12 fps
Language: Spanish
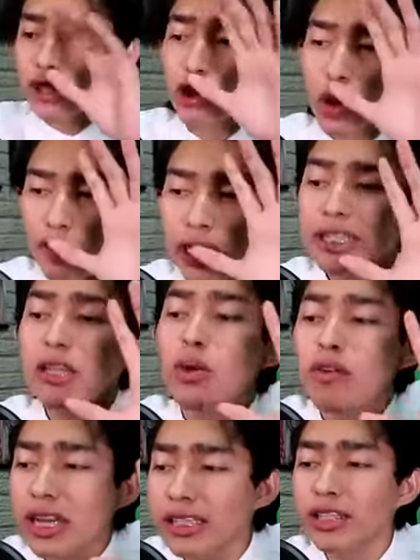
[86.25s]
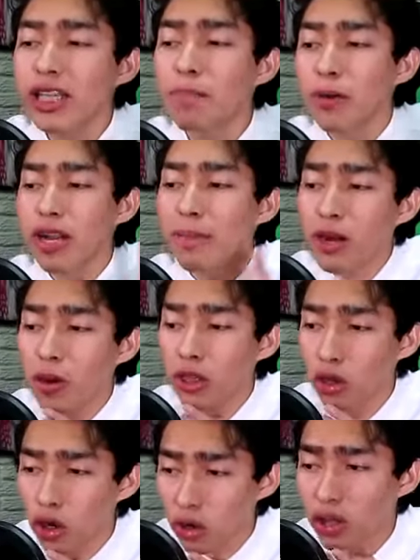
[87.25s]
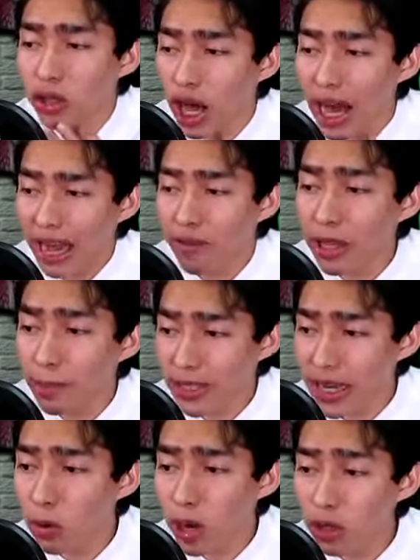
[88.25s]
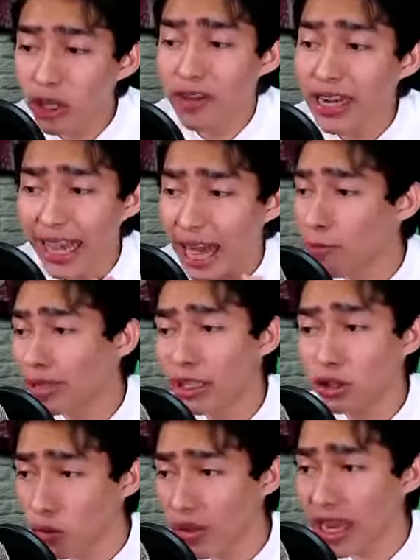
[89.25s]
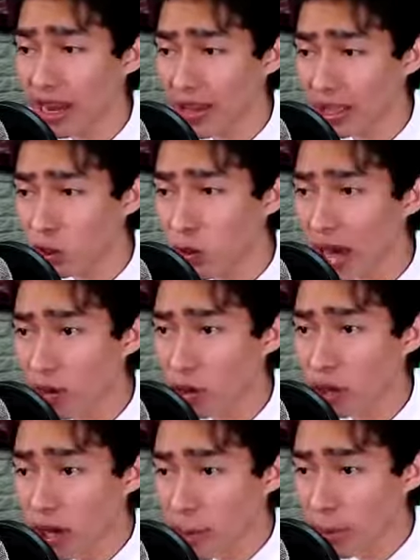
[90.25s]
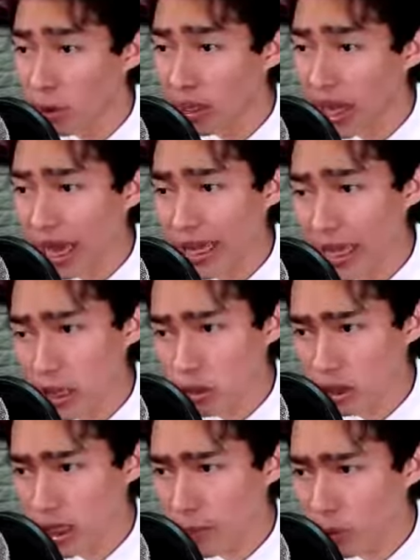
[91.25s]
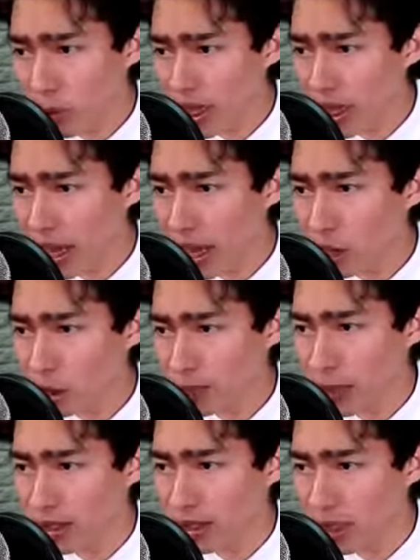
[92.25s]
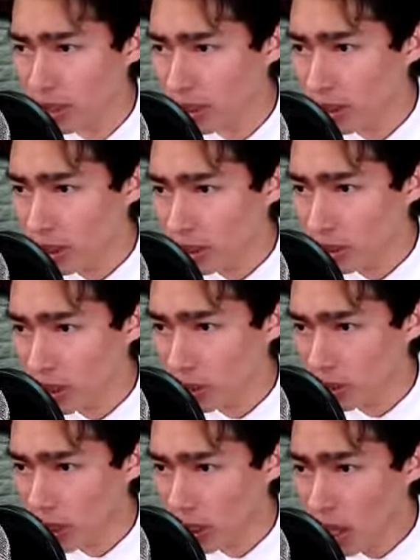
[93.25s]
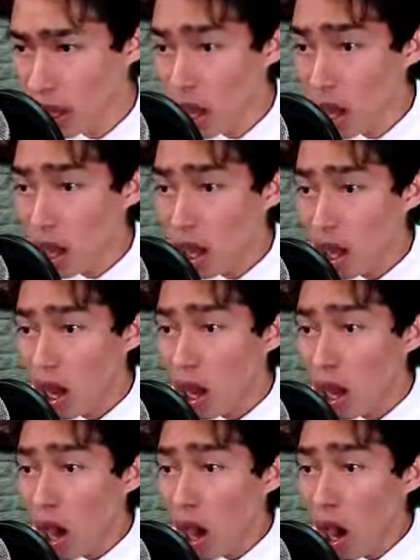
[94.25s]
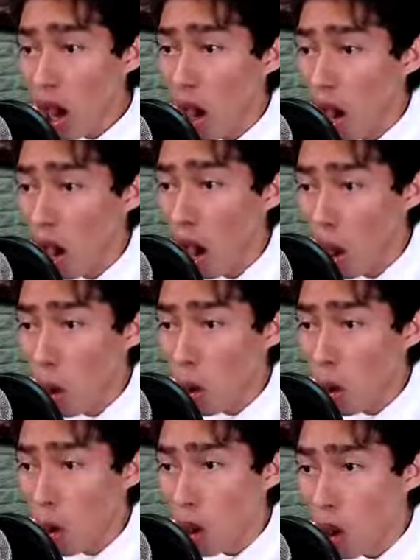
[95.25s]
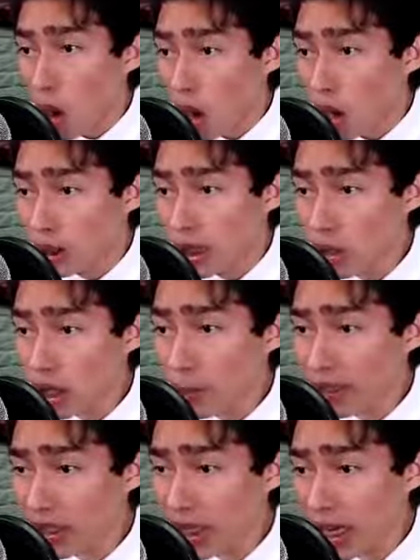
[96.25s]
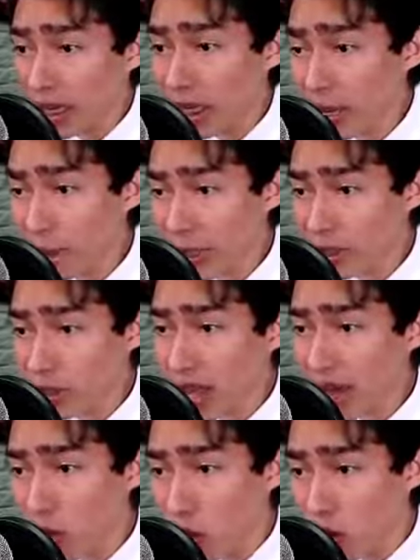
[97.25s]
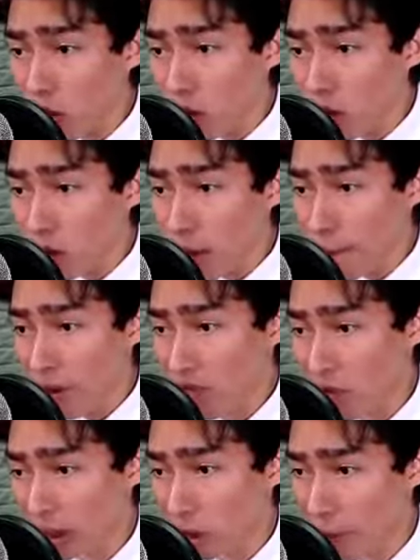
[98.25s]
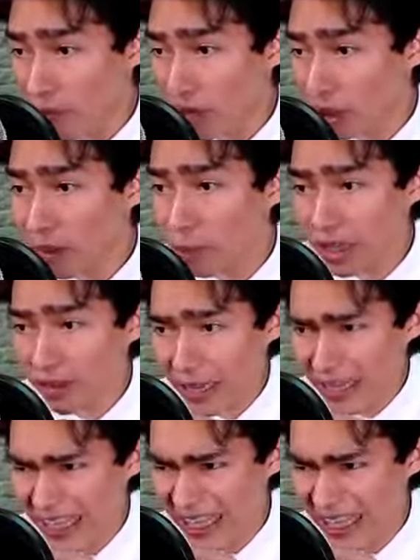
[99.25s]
Esto es nuevo, esto es nuevo. Este es el problema cuando, cuando acabas de empezar a jugar un nivel que jamás en tu vida la habías jugado. Porque ahí, no sé por qué carajos perdí. Tengo que... ¡Oh! Tengo que mantener el clic presionado. Perfecto, perfecto. Vamos a ver.